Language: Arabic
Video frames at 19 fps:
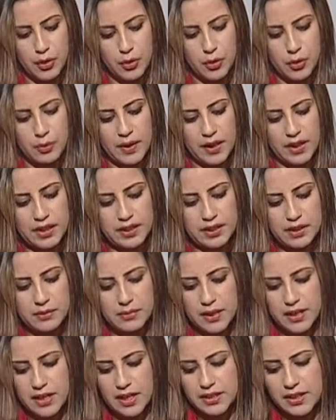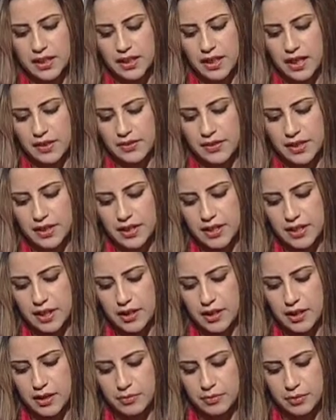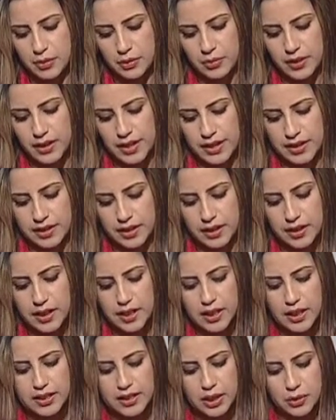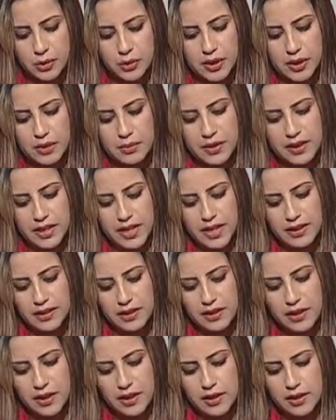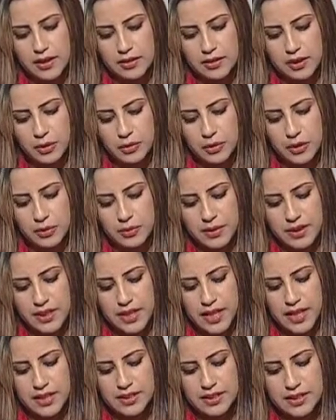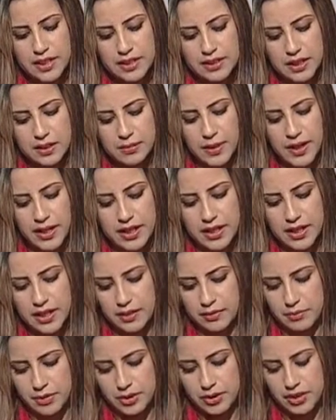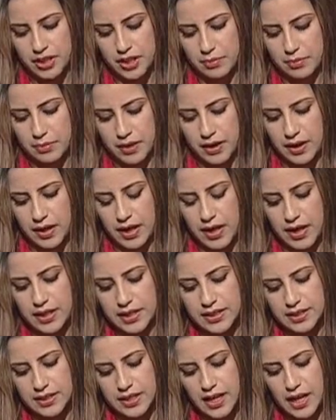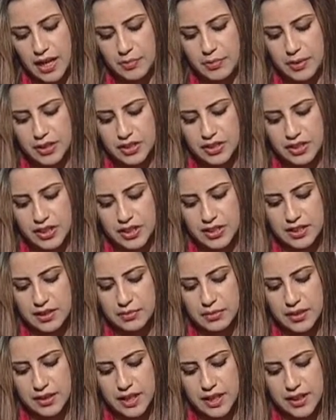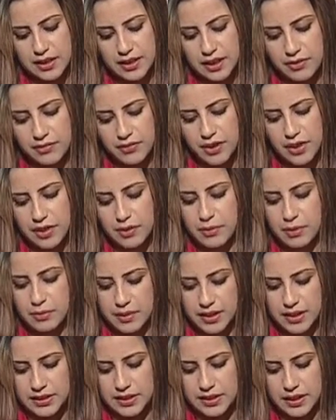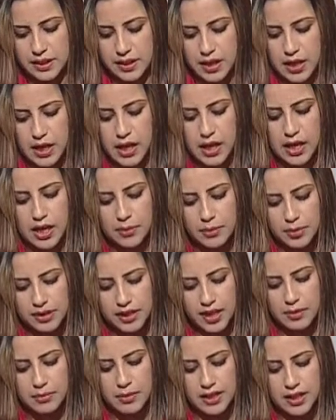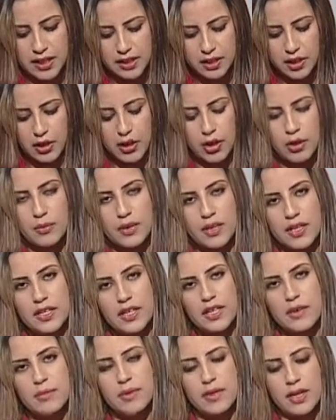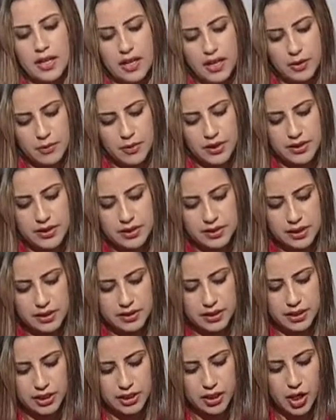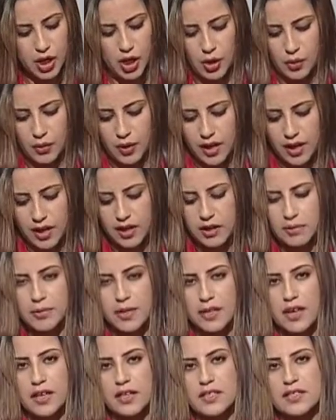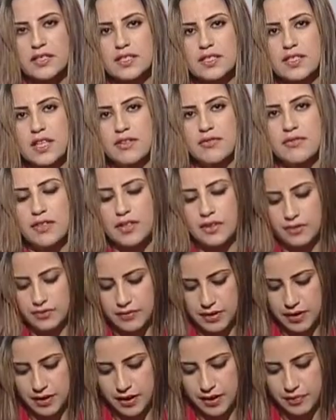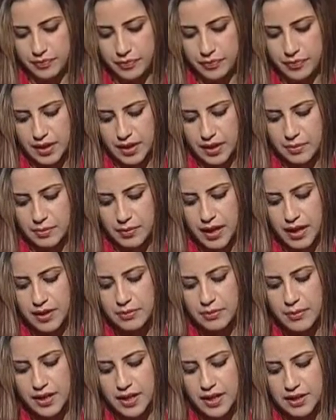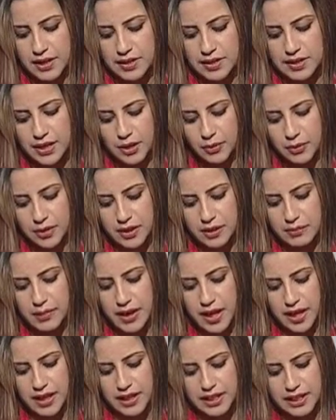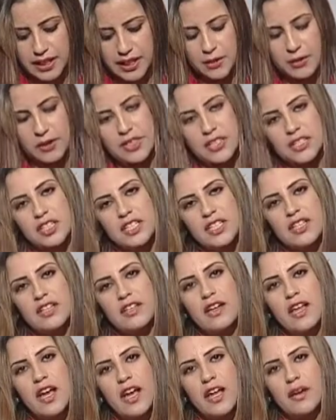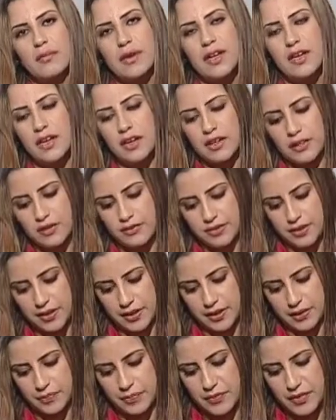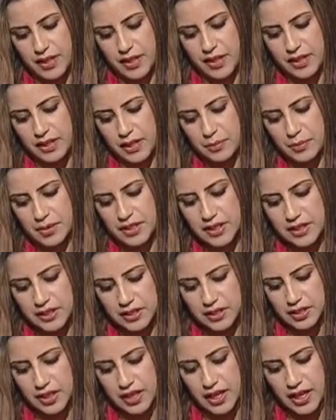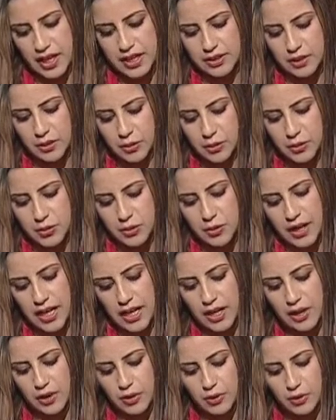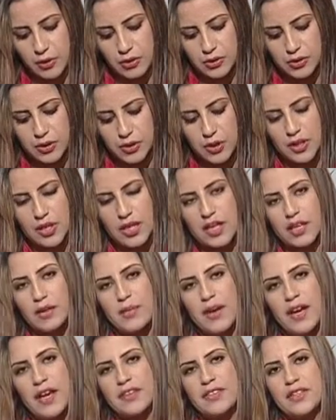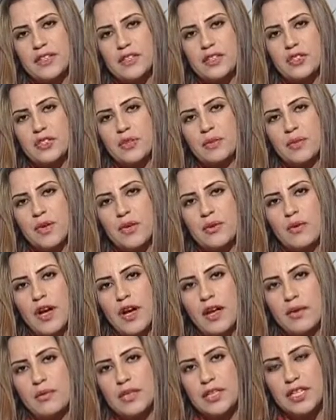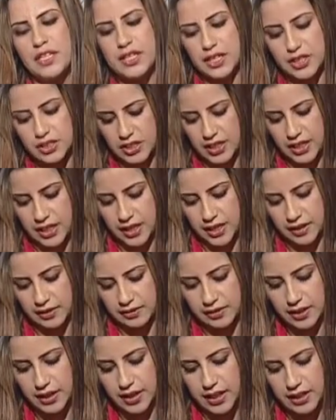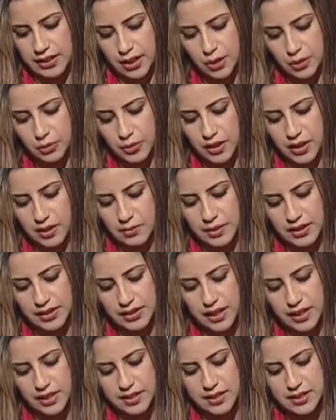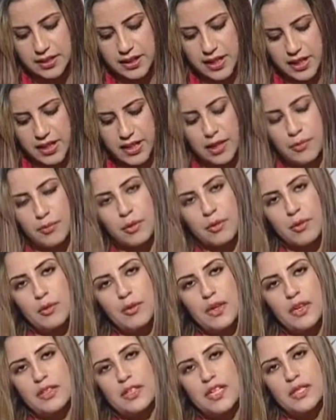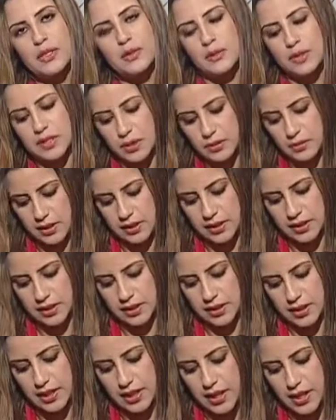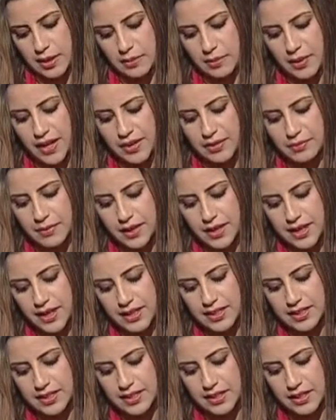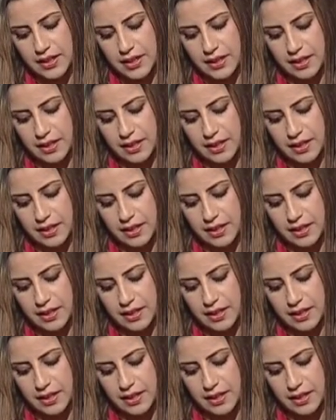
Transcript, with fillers: وبقية المناطق الأثرية بالولاية تطوير ميناء تطوير ميناء الصيد البحري بالشابة الإسراع بإنجاز الميناء الترفيهي بالمهدية ربط المناطق العمرانية بقنوات التطهير وخلق مراكز ترفيه فيها بعث مراكز التكوين المحلية وتشغيل المرأة الريفية تبسيط إجراءات الحصول على قروض صغرى لباعثين الشبان وحاملي الشهائد تطوير المنطقة الصناعية ببومرداس والسواسي بعث مراكز,